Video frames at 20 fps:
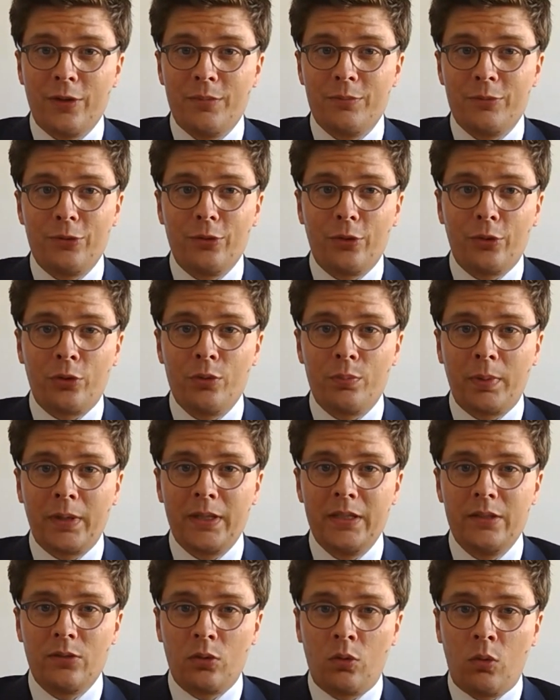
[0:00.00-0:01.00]
Nous sommes une
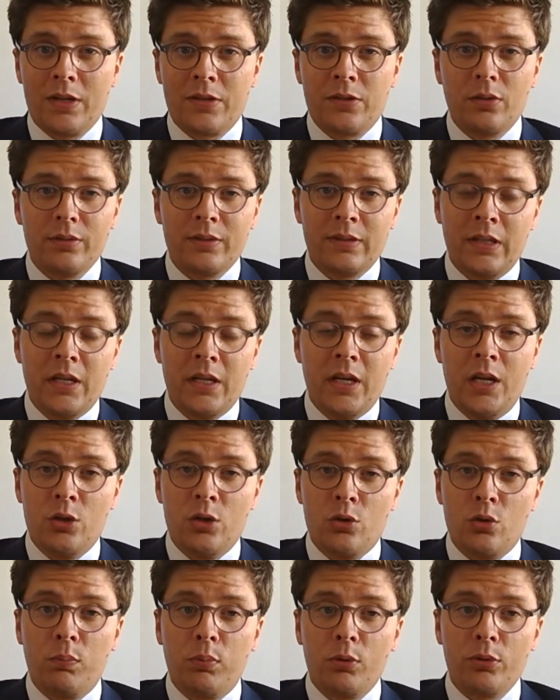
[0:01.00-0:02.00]
entreprise en croissance
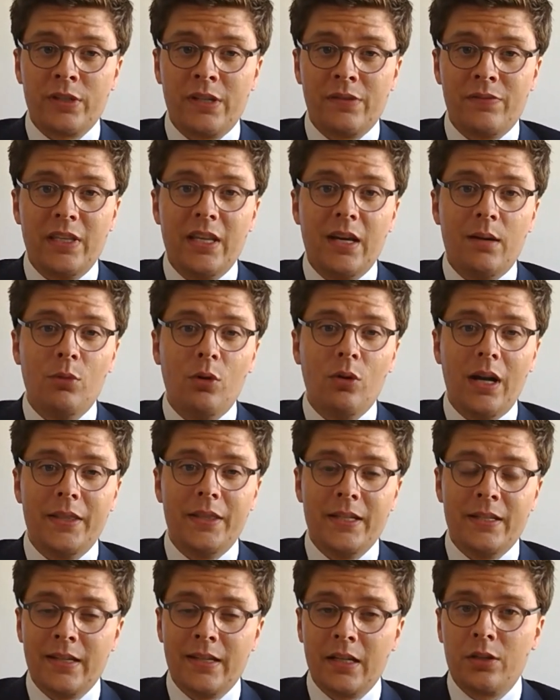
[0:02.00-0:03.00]
et, et je pense
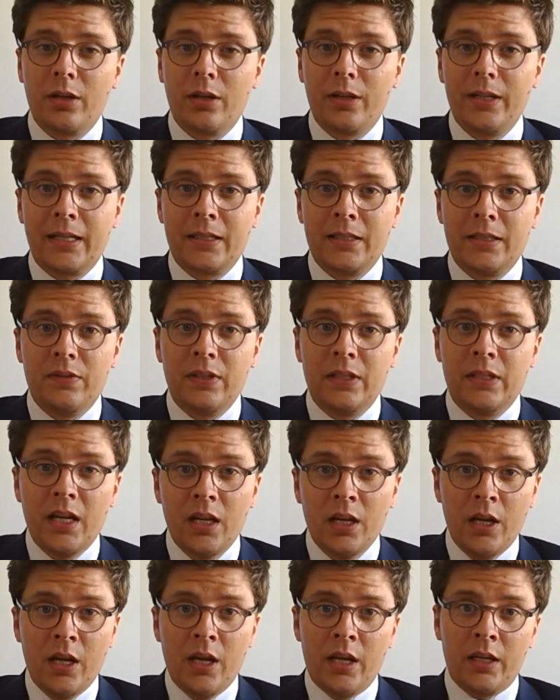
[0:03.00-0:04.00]
évidemment à des secteurs
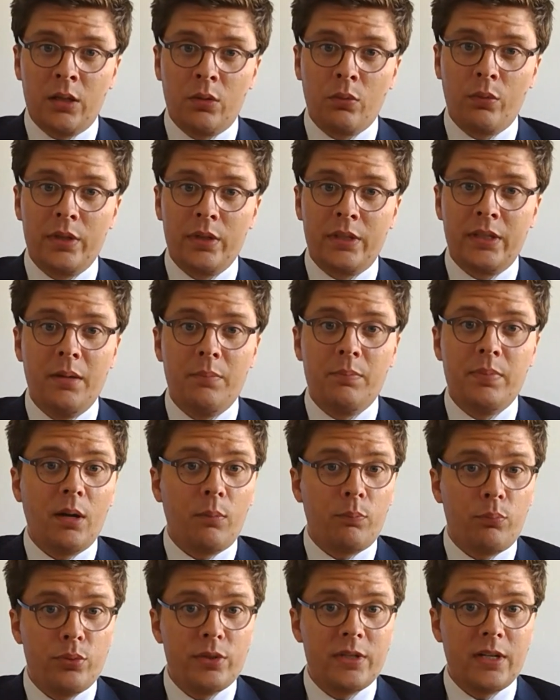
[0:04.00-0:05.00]
d'activité qui ont été
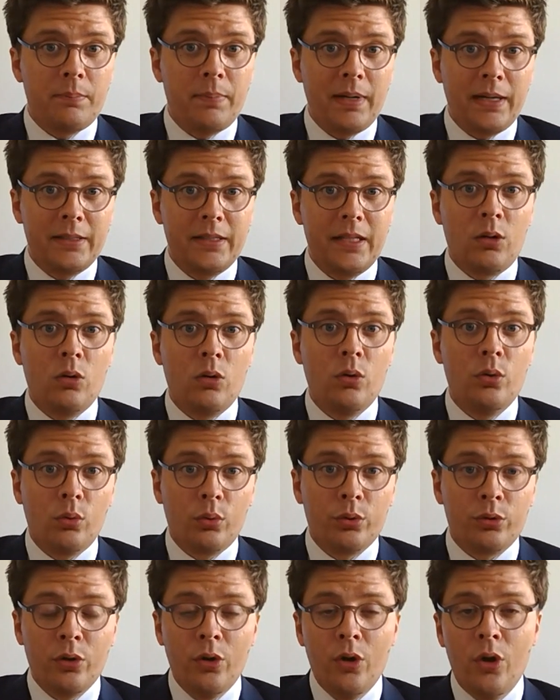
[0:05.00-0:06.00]
bien plus impactés que le
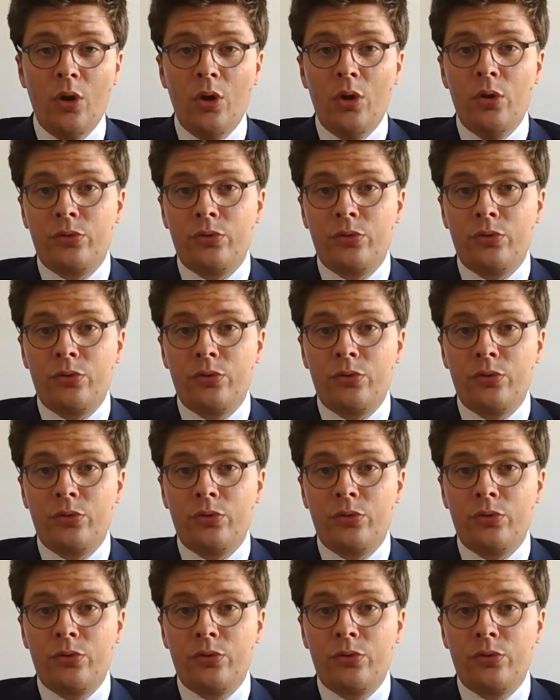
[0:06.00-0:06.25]
nôtre.